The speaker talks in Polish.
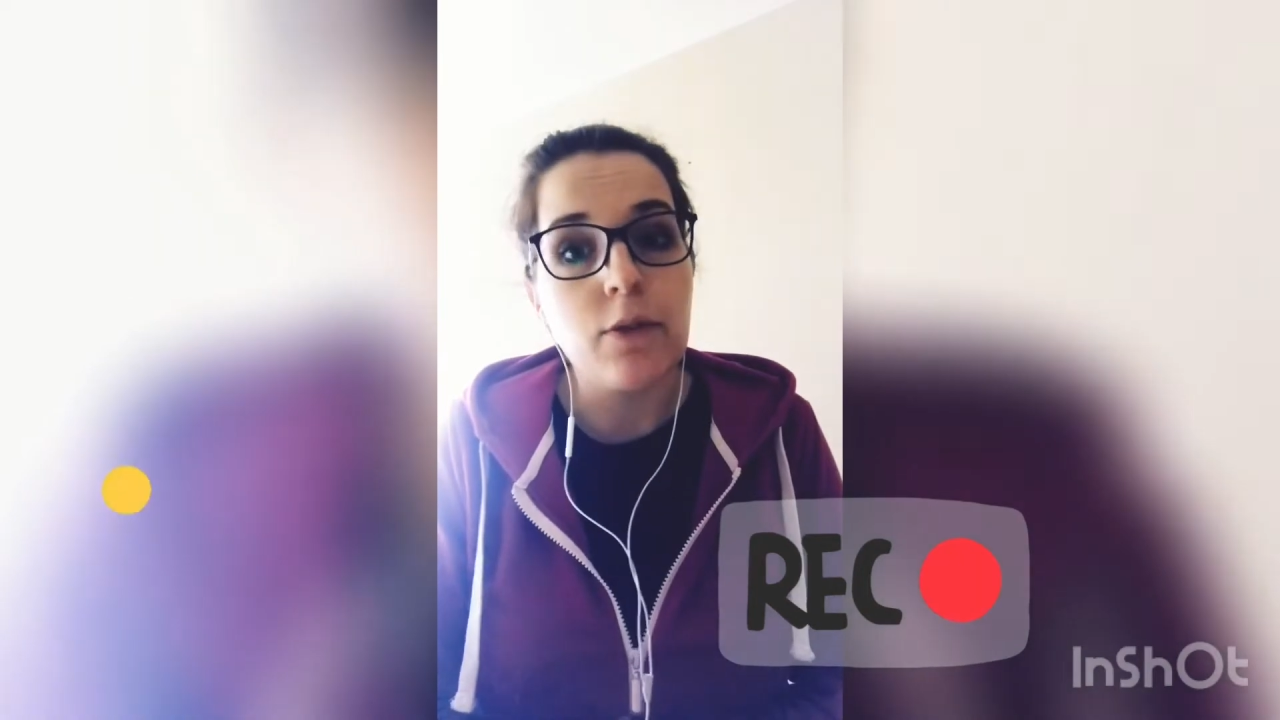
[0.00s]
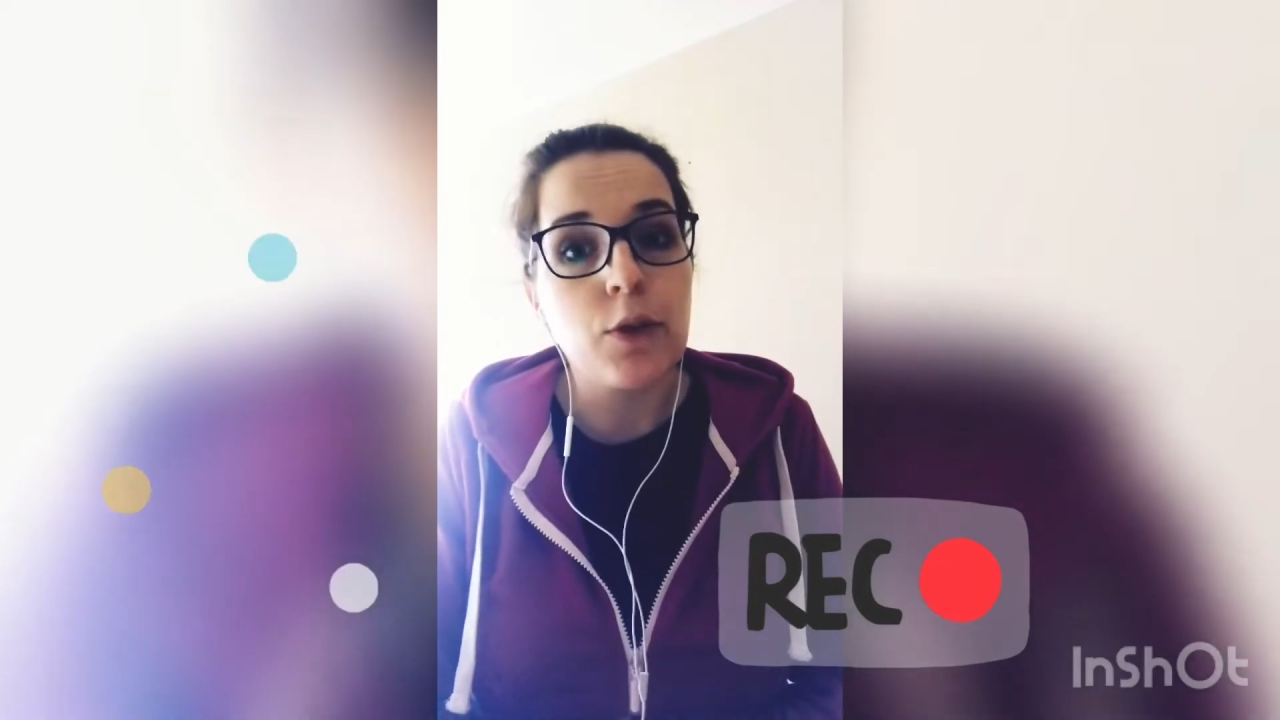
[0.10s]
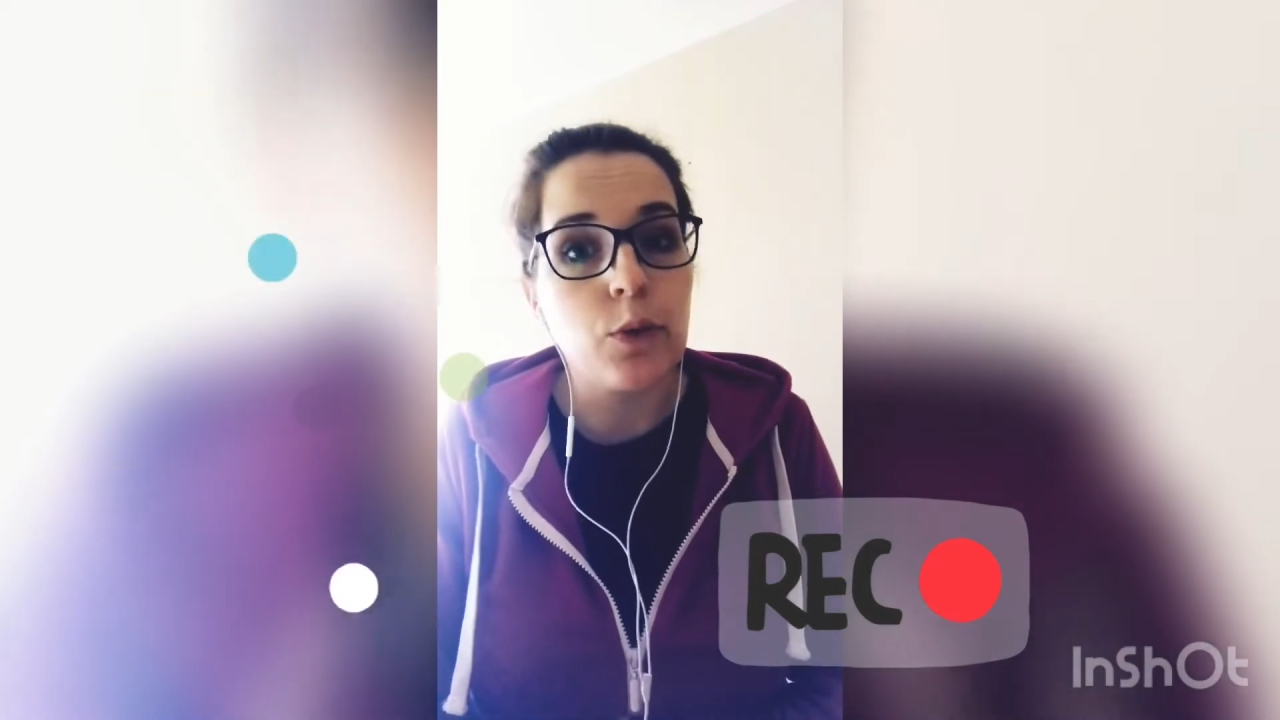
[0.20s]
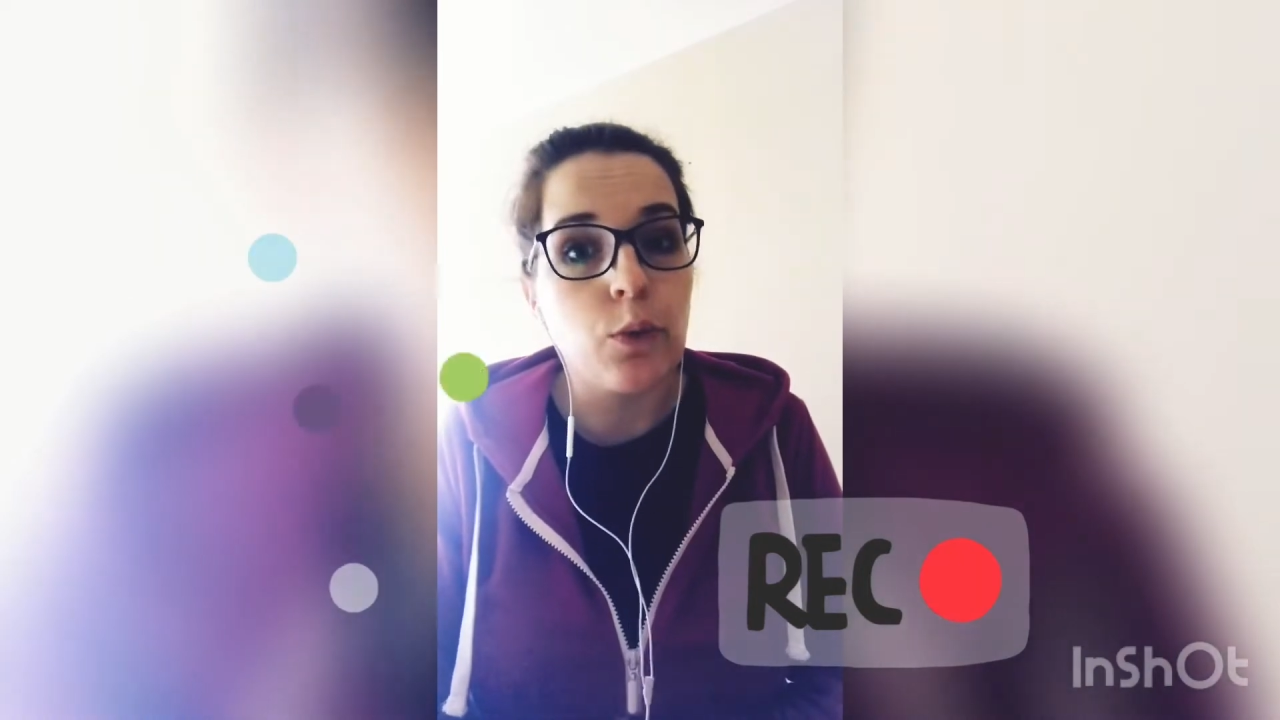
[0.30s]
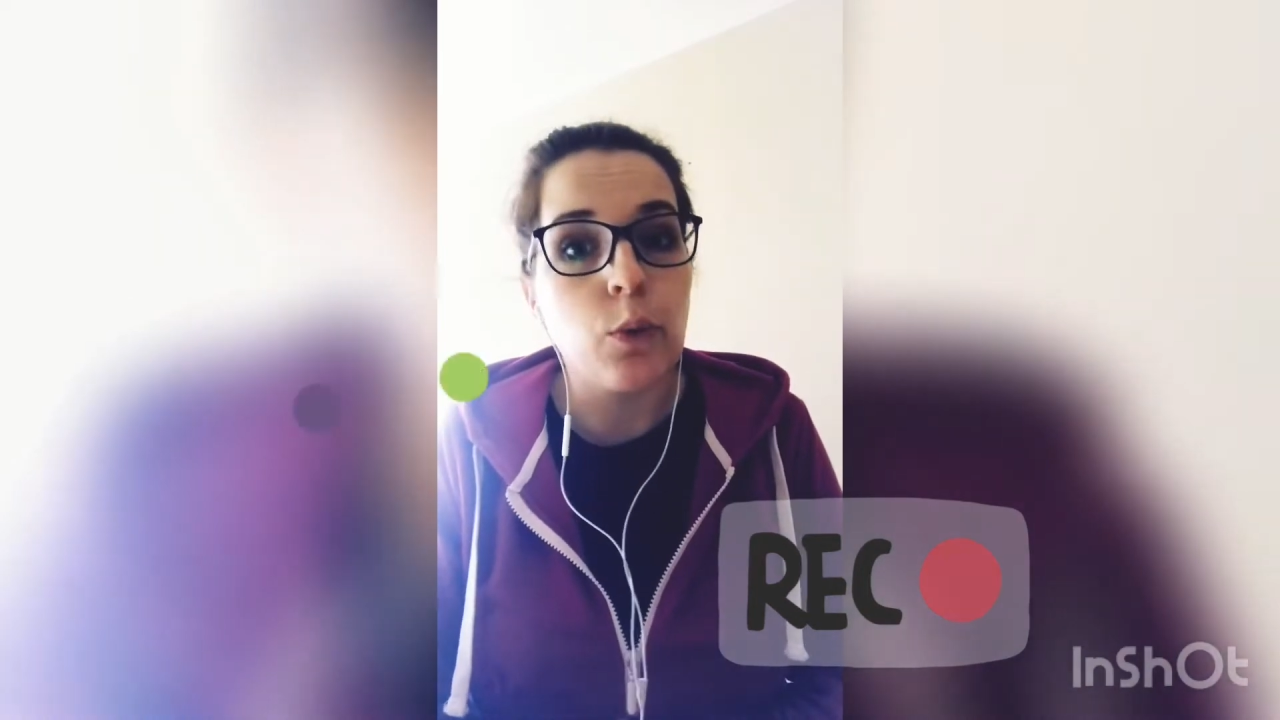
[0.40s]

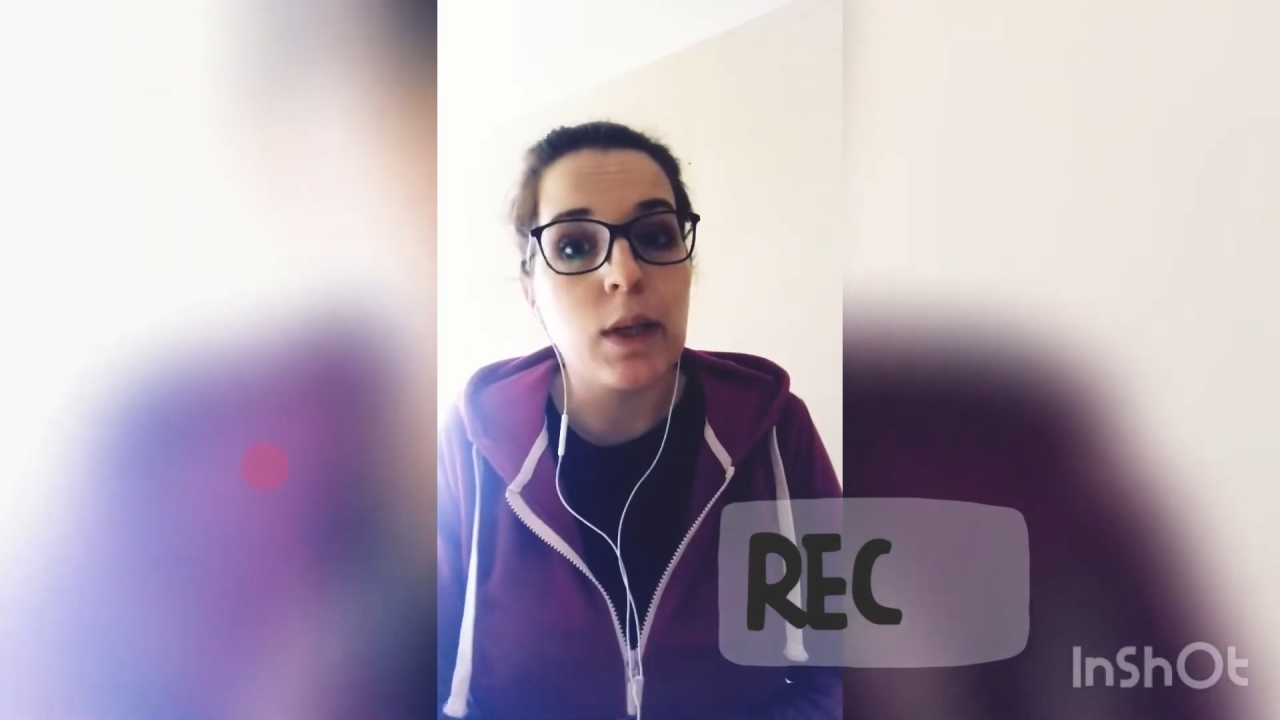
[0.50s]
kroku